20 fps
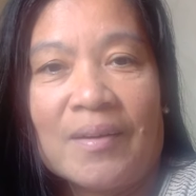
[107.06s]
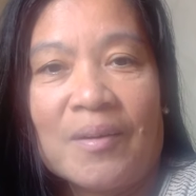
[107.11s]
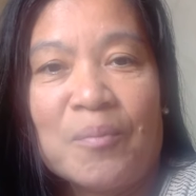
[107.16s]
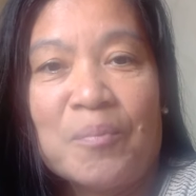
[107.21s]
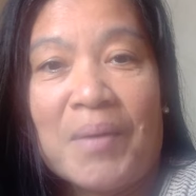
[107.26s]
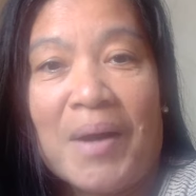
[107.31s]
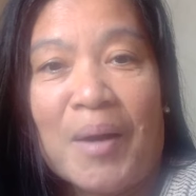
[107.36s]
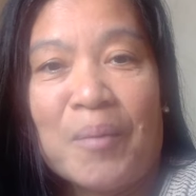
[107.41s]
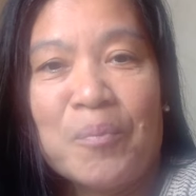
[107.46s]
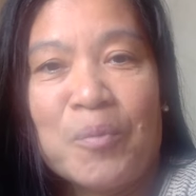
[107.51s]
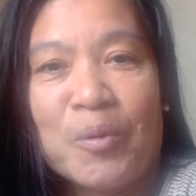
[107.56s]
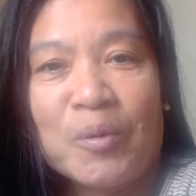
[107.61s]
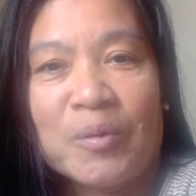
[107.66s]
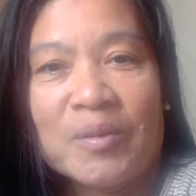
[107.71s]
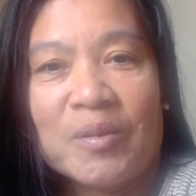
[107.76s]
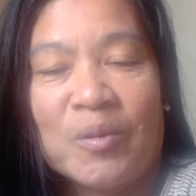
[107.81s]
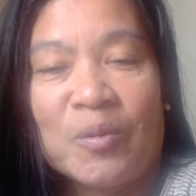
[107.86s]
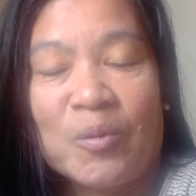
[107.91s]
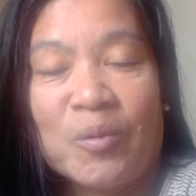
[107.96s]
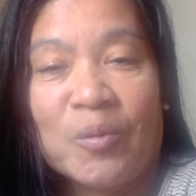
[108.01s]
maabot
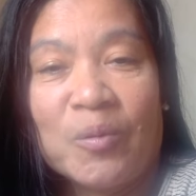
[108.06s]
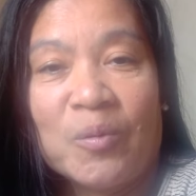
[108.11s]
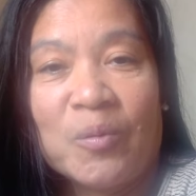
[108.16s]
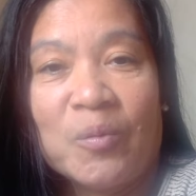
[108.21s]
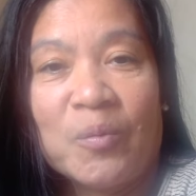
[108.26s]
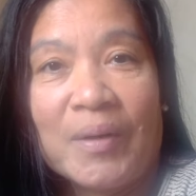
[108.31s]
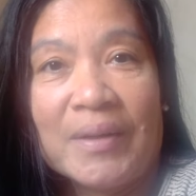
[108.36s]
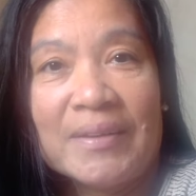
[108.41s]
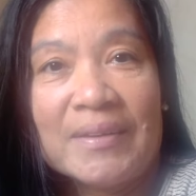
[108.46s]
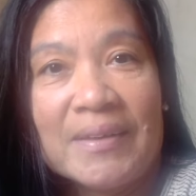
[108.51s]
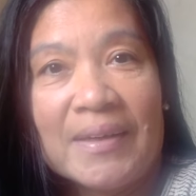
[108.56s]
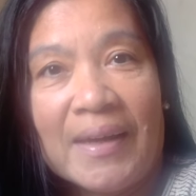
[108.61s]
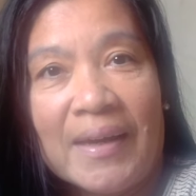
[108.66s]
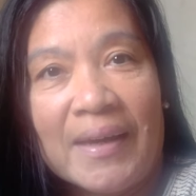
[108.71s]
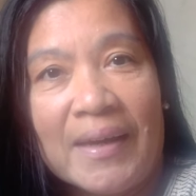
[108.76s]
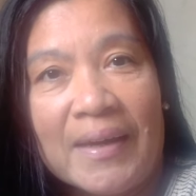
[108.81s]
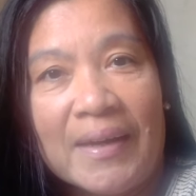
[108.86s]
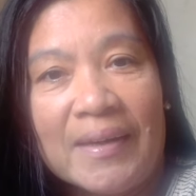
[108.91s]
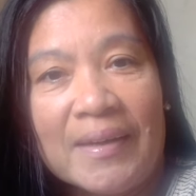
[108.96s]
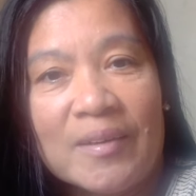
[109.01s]
yung 1K,
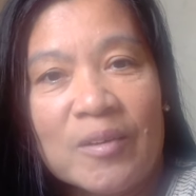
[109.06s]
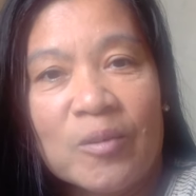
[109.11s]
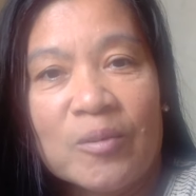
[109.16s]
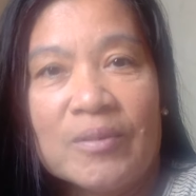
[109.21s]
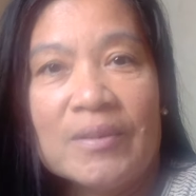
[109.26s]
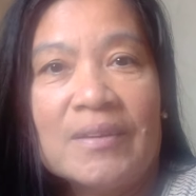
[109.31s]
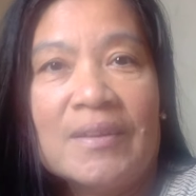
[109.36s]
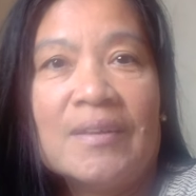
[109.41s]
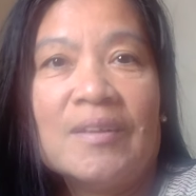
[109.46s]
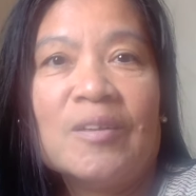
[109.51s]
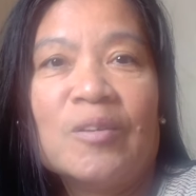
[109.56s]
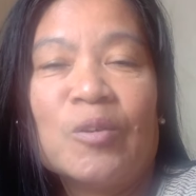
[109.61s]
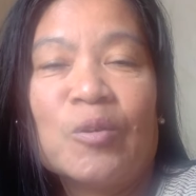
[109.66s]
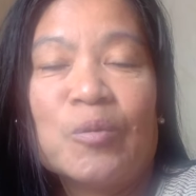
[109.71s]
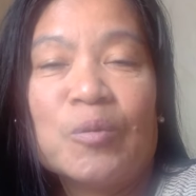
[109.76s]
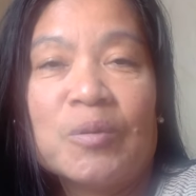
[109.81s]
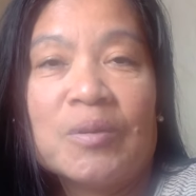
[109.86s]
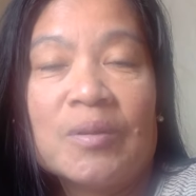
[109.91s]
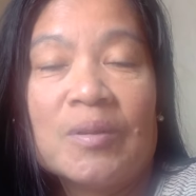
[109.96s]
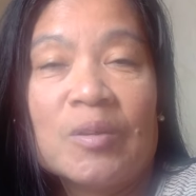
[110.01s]
kundi
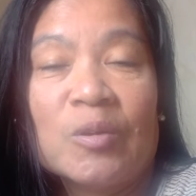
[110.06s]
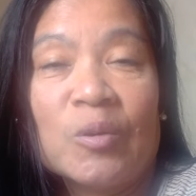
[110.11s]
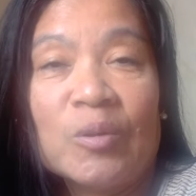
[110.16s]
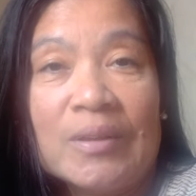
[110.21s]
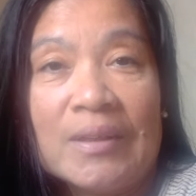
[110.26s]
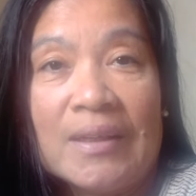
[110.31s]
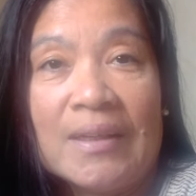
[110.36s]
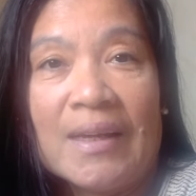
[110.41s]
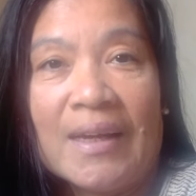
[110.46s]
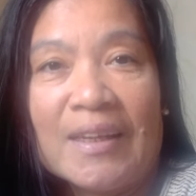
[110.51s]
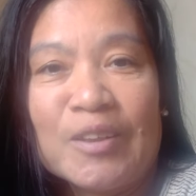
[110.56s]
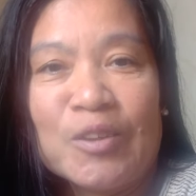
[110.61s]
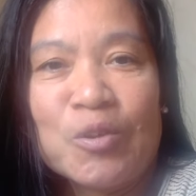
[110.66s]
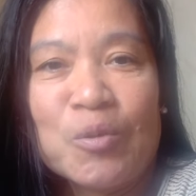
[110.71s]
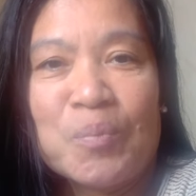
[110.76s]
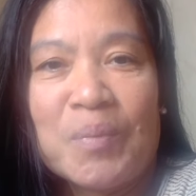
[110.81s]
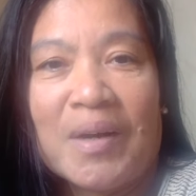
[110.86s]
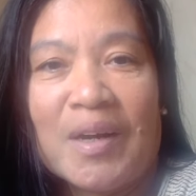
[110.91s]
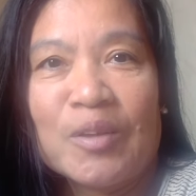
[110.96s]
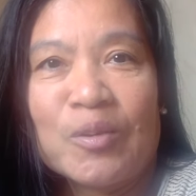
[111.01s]
yung hindi lahat yung
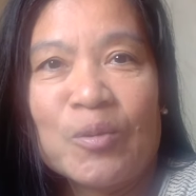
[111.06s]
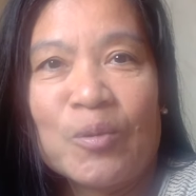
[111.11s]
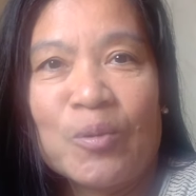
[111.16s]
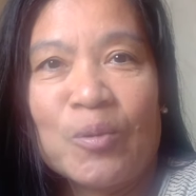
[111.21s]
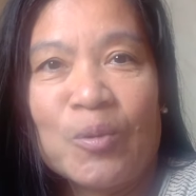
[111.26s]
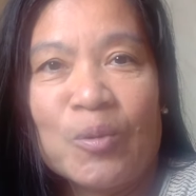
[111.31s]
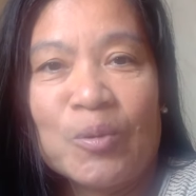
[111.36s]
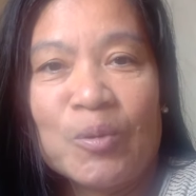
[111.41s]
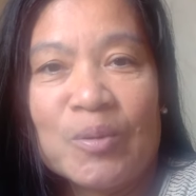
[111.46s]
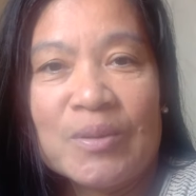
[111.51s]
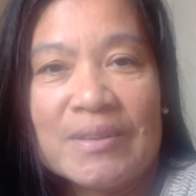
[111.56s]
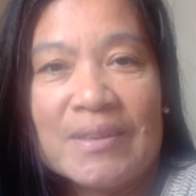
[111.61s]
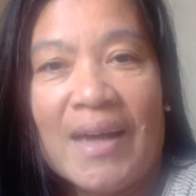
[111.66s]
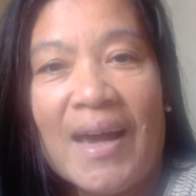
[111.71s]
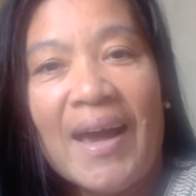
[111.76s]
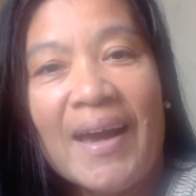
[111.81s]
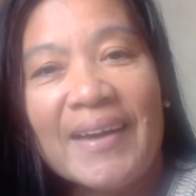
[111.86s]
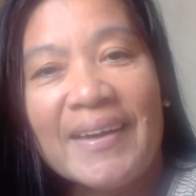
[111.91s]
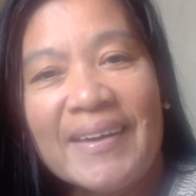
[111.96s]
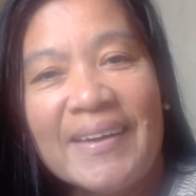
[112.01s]
mga tulong nyo
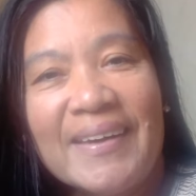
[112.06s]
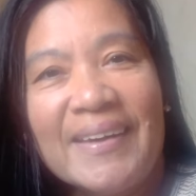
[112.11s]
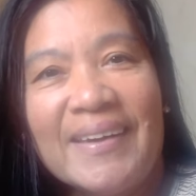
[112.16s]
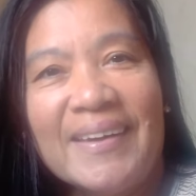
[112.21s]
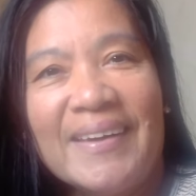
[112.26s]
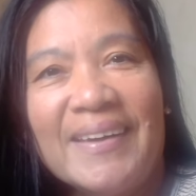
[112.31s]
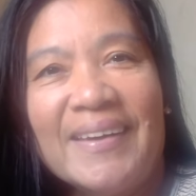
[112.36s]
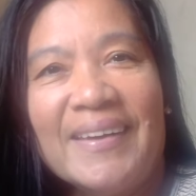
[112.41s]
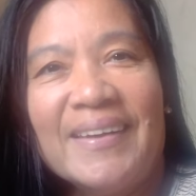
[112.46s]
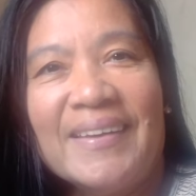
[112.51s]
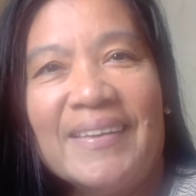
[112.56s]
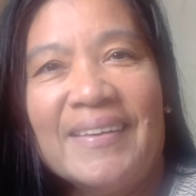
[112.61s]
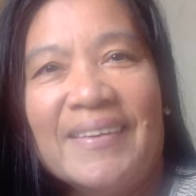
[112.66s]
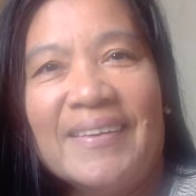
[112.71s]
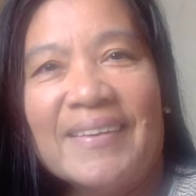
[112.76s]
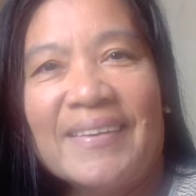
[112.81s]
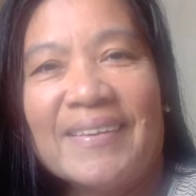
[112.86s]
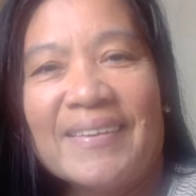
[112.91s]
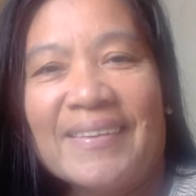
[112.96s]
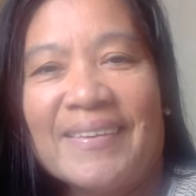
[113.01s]
sa akin.
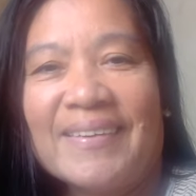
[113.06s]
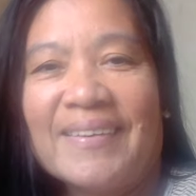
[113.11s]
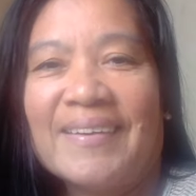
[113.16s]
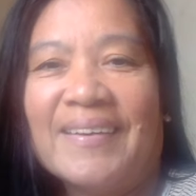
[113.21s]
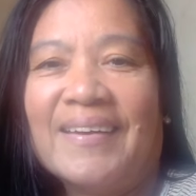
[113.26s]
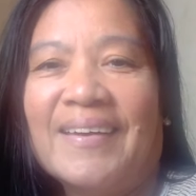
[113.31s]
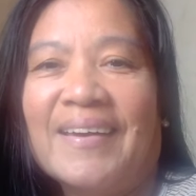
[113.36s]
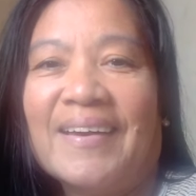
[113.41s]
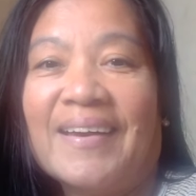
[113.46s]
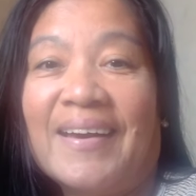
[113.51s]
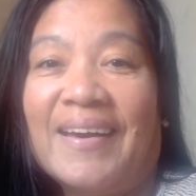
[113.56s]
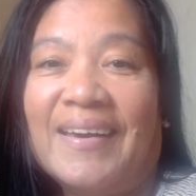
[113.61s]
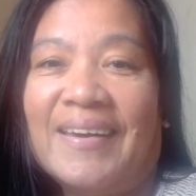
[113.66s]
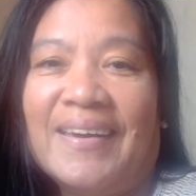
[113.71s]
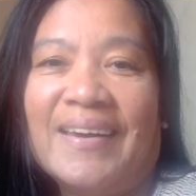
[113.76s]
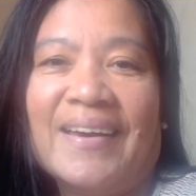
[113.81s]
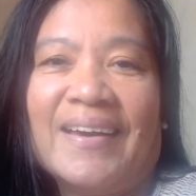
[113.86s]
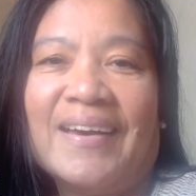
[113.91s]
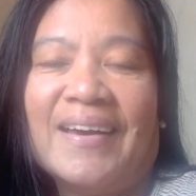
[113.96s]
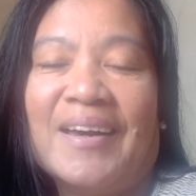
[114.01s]

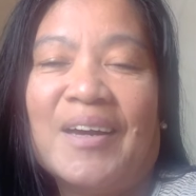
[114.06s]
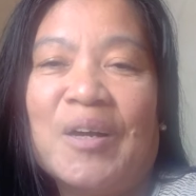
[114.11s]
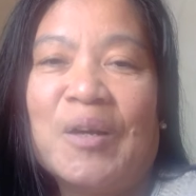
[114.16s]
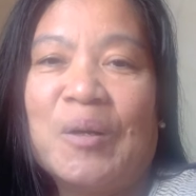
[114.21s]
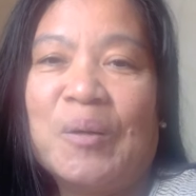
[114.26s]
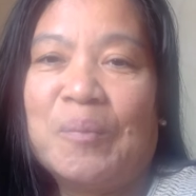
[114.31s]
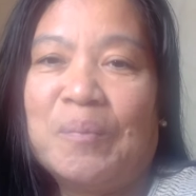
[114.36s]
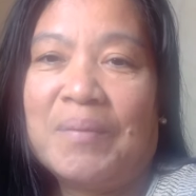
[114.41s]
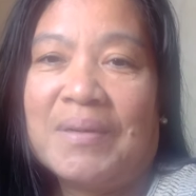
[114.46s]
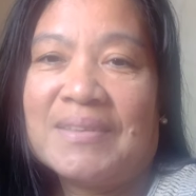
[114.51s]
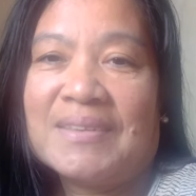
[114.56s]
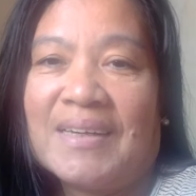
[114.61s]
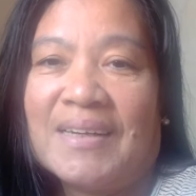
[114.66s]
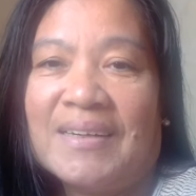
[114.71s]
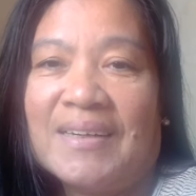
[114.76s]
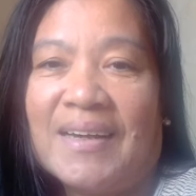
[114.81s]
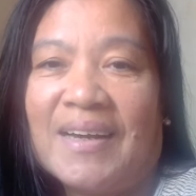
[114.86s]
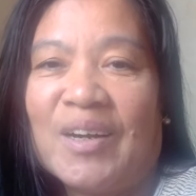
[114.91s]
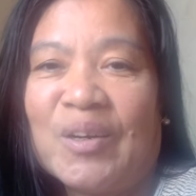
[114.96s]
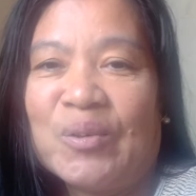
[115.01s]
Kaya,
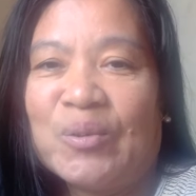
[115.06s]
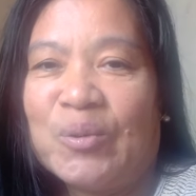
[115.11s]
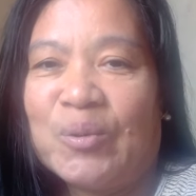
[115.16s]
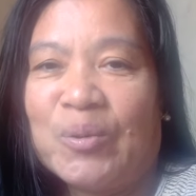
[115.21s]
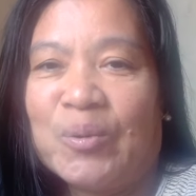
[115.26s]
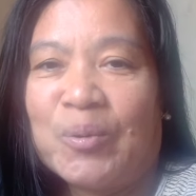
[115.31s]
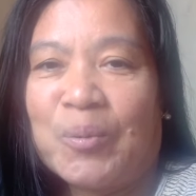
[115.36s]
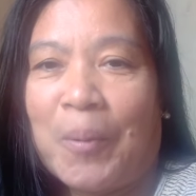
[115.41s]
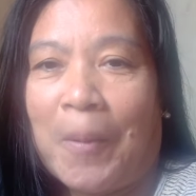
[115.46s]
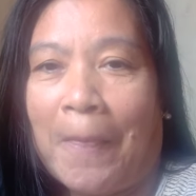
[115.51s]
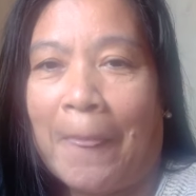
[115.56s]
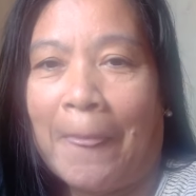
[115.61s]
masaya ako